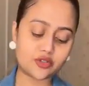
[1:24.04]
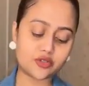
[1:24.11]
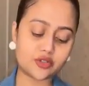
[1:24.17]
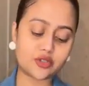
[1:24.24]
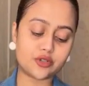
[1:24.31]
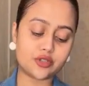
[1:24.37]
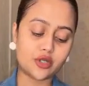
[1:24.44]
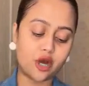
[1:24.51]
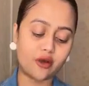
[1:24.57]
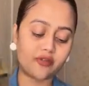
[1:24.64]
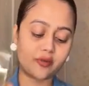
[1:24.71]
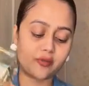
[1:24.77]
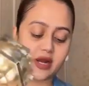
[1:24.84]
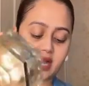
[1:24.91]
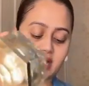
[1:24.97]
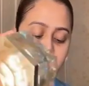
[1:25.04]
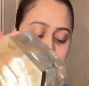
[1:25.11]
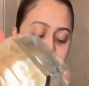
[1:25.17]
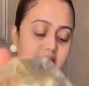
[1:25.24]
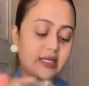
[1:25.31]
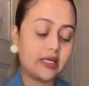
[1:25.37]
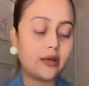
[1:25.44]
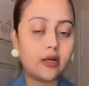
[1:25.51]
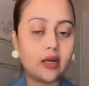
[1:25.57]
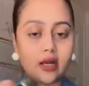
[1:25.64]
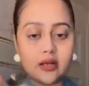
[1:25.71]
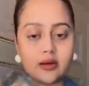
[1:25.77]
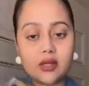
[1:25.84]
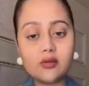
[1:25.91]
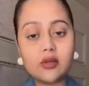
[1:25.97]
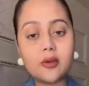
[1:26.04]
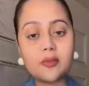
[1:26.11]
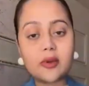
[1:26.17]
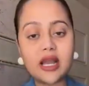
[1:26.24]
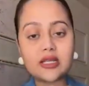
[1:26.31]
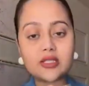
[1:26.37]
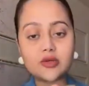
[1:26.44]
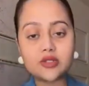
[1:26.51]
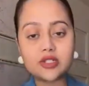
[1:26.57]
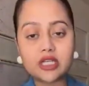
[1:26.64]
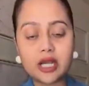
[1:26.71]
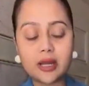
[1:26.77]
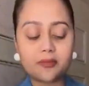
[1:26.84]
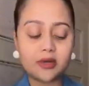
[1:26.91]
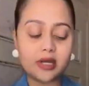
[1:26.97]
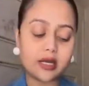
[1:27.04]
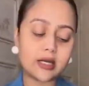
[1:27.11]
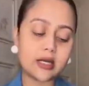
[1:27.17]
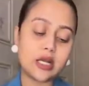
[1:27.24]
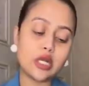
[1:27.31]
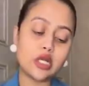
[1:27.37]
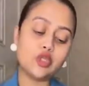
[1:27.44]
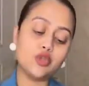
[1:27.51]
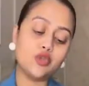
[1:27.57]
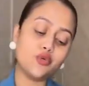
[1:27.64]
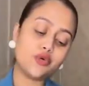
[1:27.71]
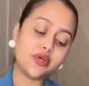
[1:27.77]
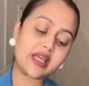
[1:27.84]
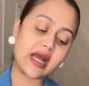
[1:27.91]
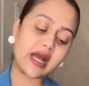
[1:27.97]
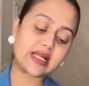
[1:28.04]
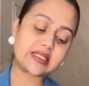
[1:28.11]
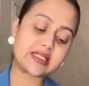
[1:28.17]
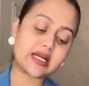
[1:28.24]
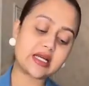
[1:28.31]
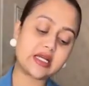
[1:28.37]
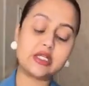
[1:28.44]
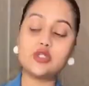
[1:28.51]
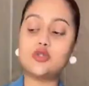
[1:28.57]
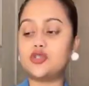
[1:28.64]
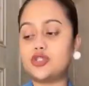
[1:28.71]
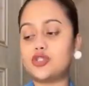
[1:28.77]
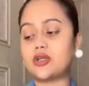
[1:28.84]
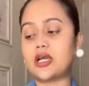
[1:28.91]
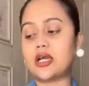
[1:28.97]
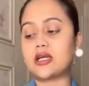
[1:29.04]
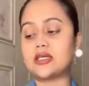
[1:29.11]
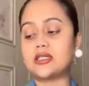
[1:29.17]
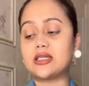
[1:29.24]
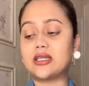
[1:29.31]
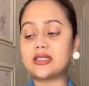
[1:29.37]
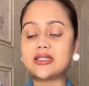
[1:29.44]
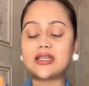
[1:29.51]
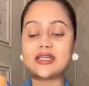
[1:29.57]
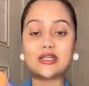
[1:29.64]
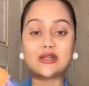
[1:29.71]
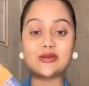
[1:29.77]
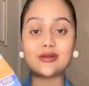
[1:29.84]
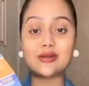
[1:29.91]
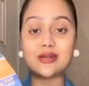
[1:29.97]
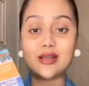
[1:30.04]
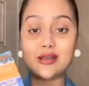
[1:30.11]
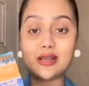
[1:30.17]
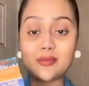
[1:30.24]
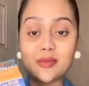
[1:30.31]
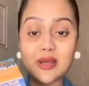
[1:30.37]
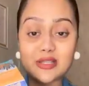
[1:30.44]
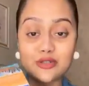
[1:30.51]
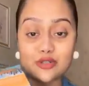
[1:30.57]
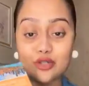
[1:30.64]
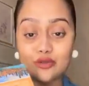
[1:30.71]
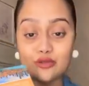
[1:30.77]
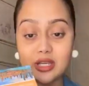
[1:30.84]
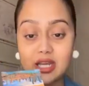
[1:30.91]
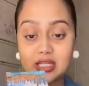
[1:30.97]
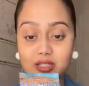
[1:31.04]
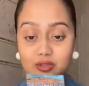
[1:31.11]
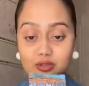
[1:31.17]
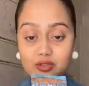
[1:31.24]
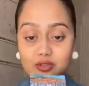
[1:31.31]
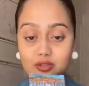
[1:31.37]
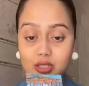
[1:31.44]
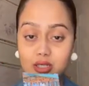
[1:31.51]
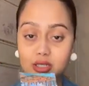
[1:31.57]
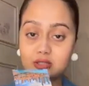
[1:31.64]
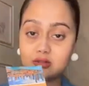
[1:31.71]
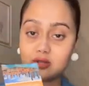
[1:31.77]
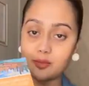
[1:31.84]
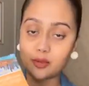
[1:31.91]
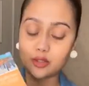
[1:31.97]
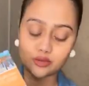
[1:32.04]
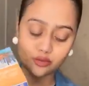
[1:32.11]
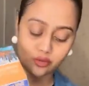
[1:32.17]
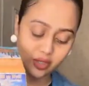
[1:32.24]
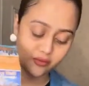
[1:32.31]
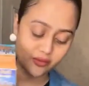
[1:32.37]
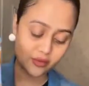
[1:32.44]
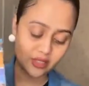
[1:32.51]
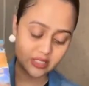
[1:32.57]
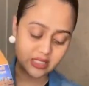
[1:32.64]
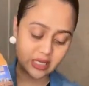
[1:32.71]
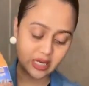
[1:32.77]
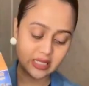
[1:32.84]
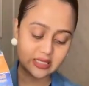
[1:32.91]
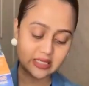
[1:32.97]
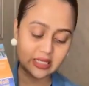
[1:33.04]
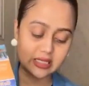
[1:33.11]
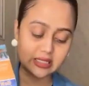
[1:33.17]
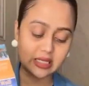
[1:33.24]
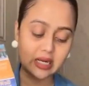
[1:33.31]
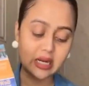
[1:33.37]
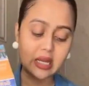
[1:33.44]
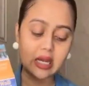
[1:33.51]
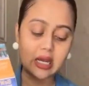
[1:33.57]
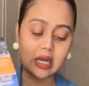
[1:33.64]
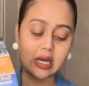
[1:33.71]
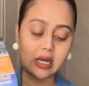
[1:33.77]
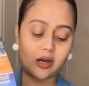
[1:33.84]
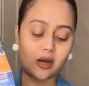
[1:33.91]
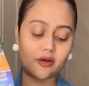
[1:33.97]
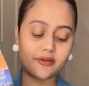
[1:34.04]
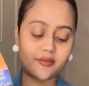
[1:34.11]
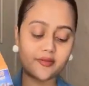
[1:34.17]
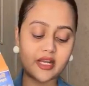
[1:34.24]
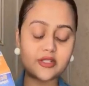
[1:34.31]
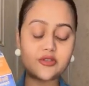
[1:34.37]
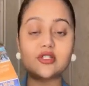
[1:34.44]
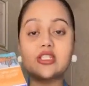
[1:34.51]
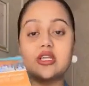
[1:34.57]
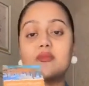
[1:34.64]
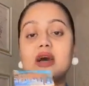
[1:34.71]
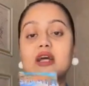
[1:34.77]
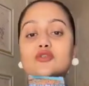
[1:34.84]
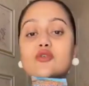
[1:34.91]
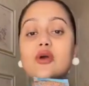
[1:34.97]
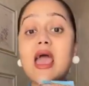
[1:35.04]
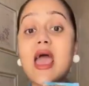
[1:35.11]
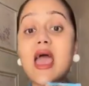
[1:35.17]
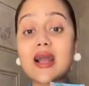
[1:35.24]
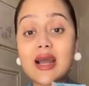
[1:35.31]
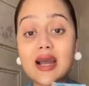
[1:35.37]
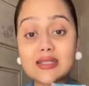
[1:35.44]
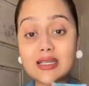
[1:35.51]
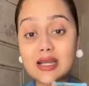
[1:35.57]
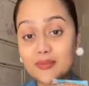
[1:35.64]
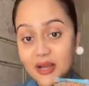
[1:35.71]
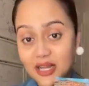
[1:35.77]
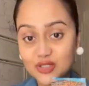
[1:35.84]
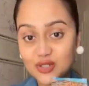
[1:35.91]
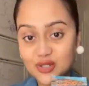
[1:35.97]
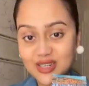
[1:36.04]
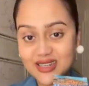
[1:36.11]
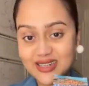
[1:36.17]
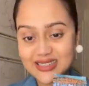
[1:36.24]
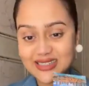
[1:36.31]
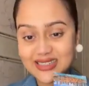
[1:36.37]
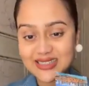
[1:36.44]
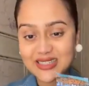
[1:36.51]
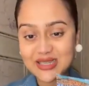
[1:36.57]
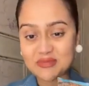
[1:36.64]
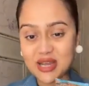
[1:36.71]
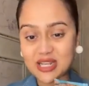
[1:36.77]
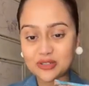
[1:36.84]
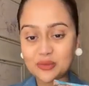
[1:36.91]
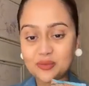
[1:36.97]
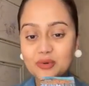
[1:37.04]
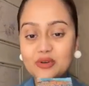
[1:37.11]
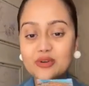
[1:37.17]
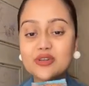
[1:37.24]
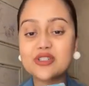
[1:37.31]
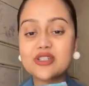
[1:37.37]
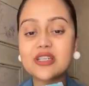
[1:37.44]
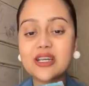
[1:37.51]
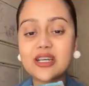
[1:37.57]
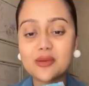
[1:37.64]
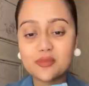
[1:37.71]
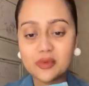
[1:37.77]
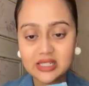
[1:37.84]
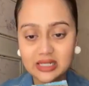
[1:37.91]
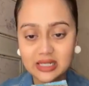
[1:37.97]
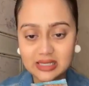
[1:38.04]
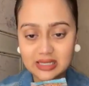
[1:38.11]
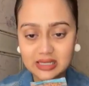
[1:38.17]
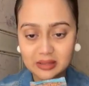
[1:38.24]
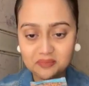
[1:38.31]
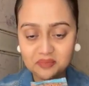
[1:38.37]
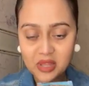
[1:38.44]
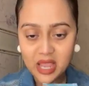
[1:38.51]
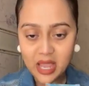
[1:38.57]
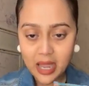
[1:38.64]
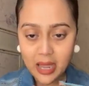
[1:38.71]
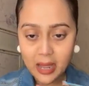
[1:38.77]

এখন চলছে হচ্ছে অফার প্রাইস এটার রেগুলার প্রাইস হচ্ছে আপনার দুই হাজার দুইশো টাকা ঠিক আছে এটার রেগুলার প্রাইস হচ্ছে দুই হাজার দুইশো টাকা থ্রি পয়েন্ট টু কে ভিউয়ার্স যারা আছেন এটার অফার প্রাইস হচ্ছে মাত্র এক হাজার পাঁচশো টাকা ঠিক আছে মাত্র পনেরোশো টাকায় পেয়ে যাচ্ছেন